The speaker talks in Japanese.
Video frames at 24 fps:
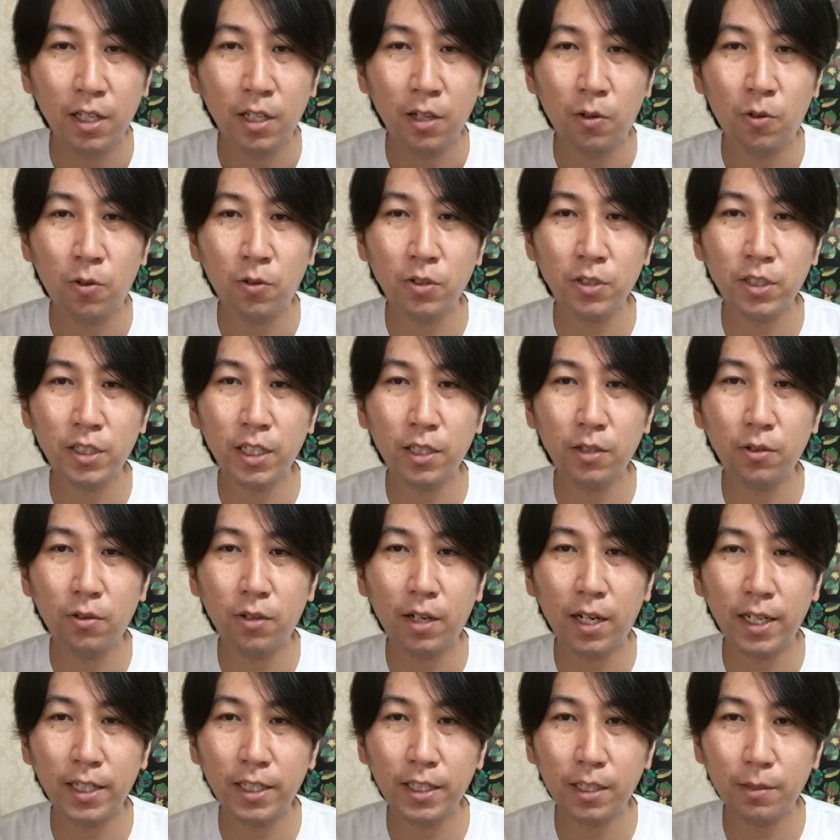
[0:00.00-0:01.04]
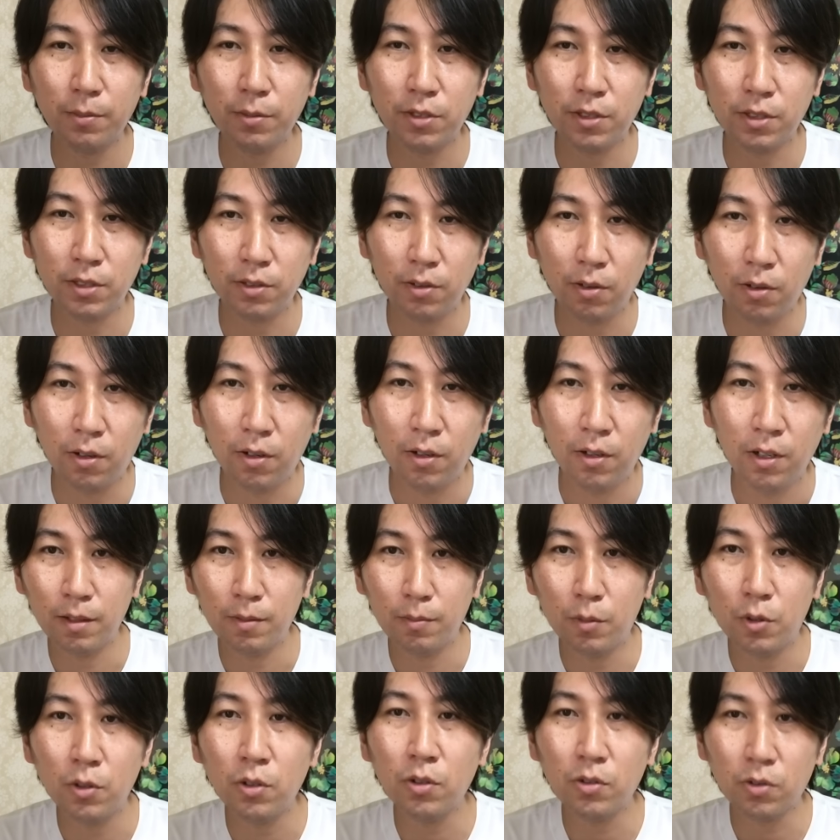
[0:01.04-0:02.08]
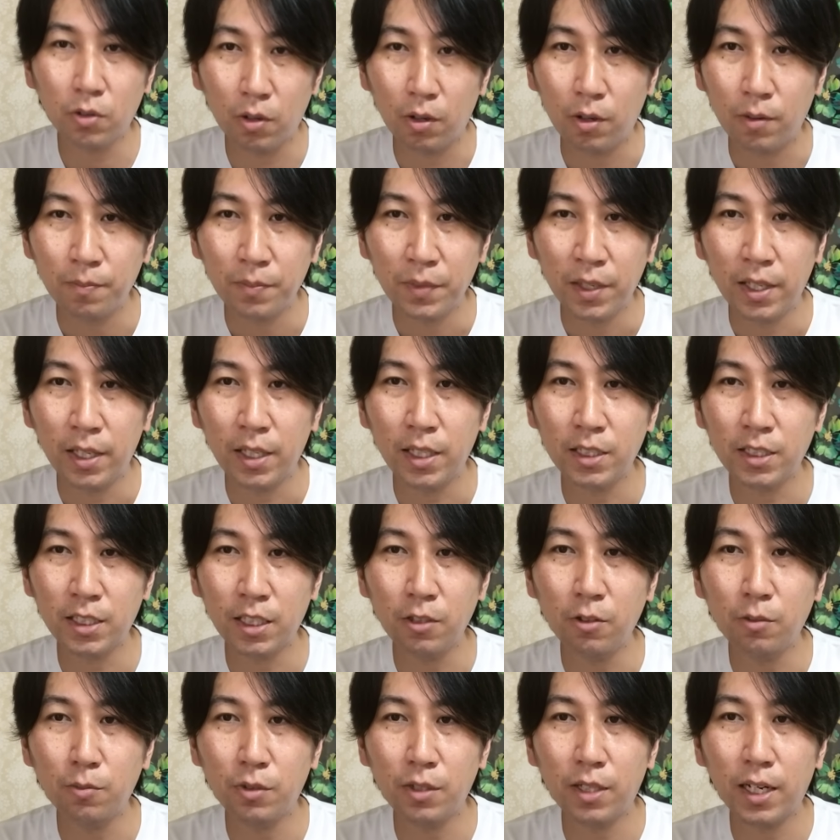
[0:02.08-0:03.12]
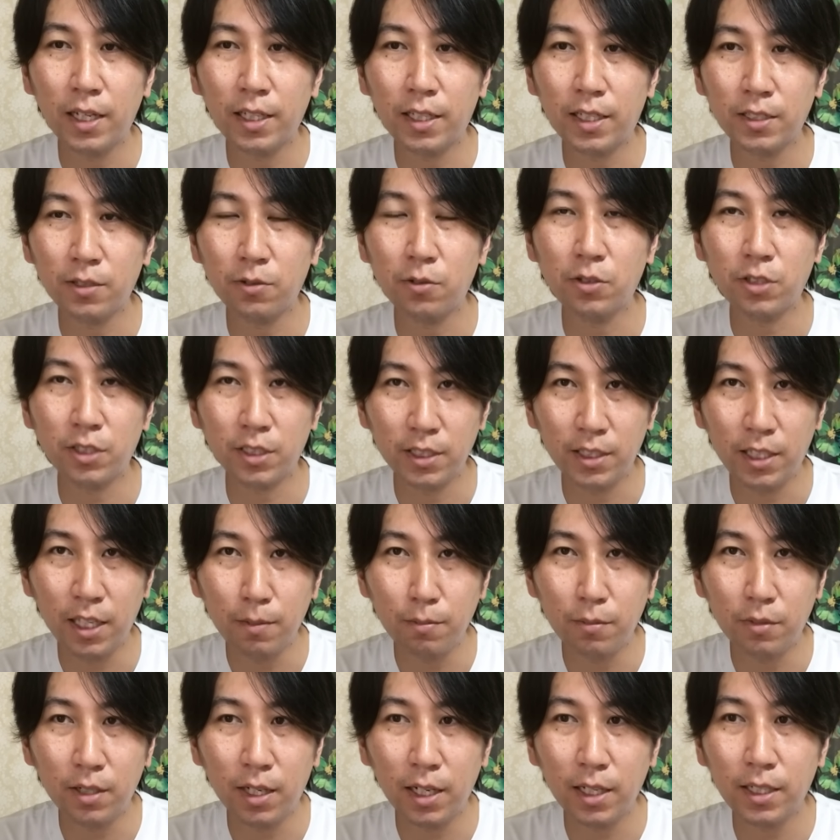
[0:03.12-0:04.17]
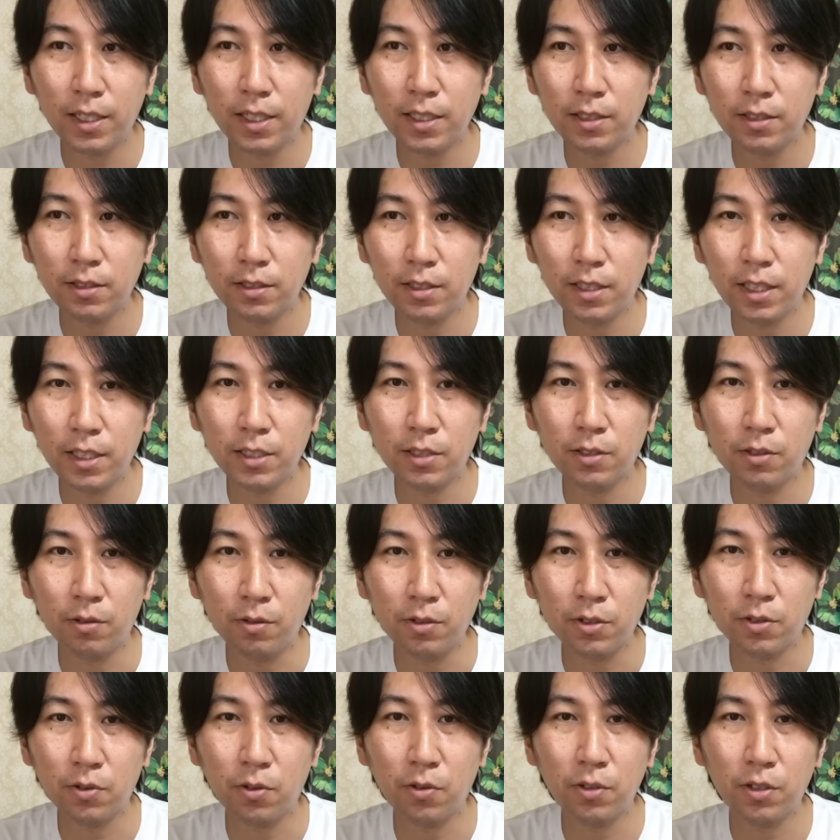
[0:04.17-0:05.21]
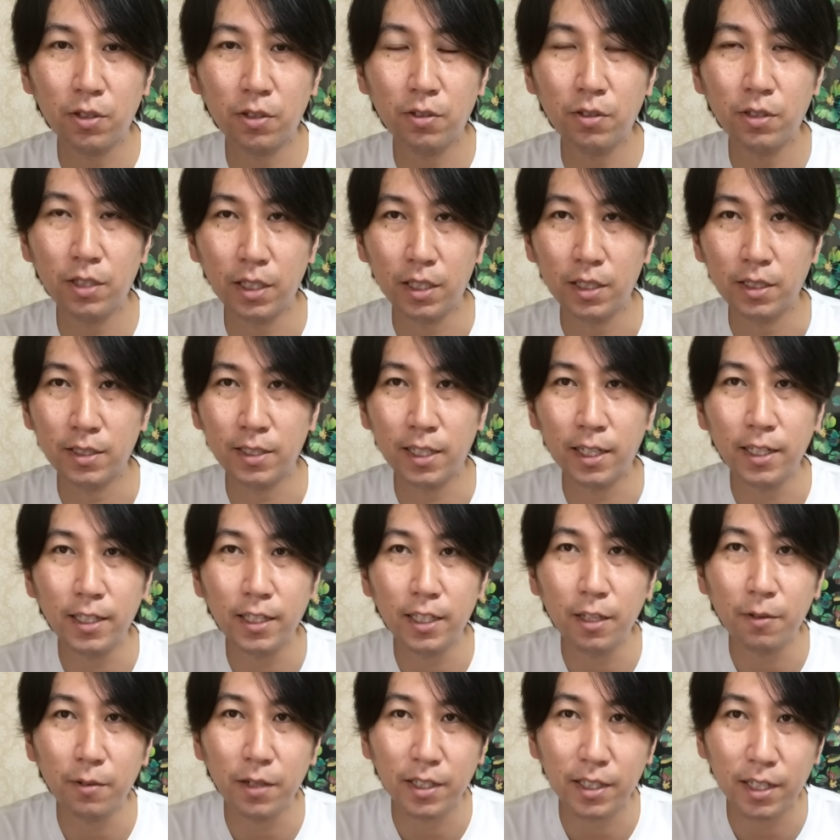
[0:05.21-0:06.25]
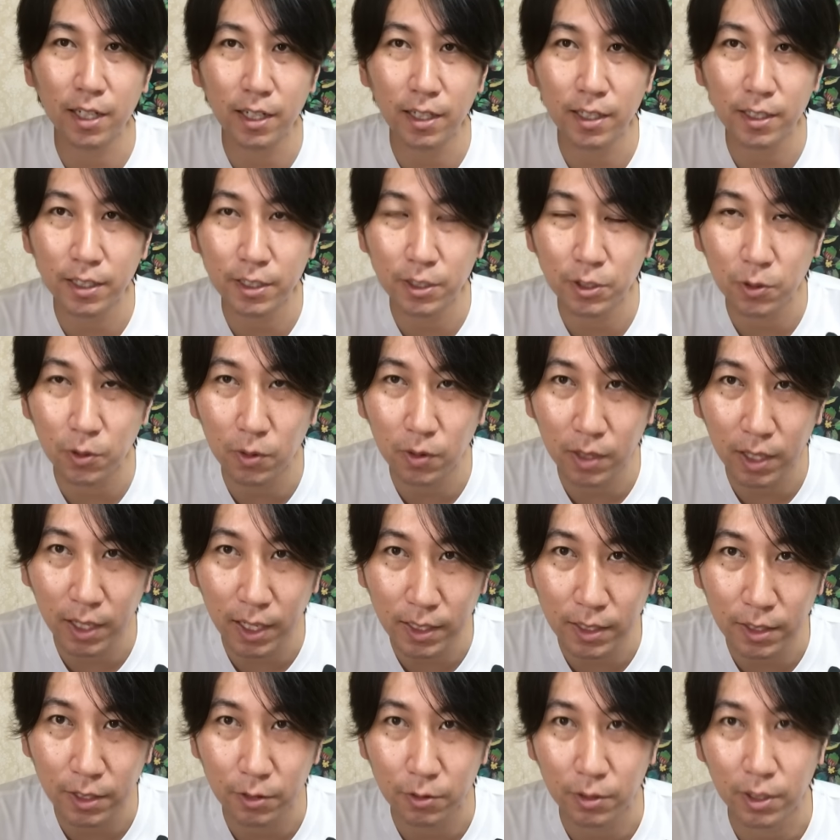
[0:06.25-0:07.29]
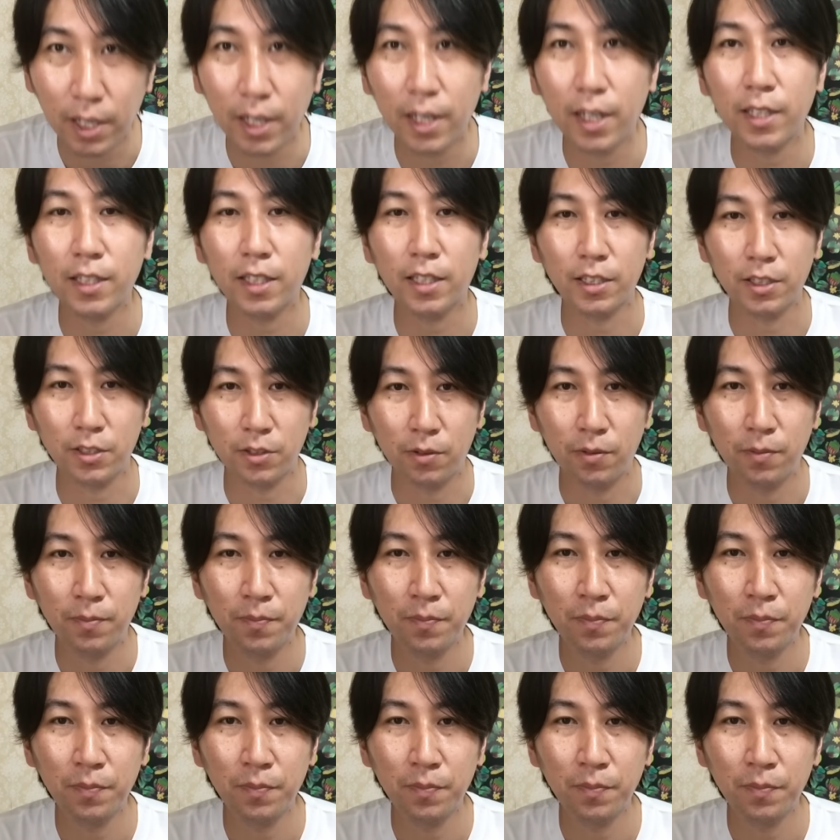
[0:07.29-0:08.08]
放射能廃棄物のものと弊社の無害化装置で無害化するテストを早急にされてはいかがでしょうかという提案なんですよ。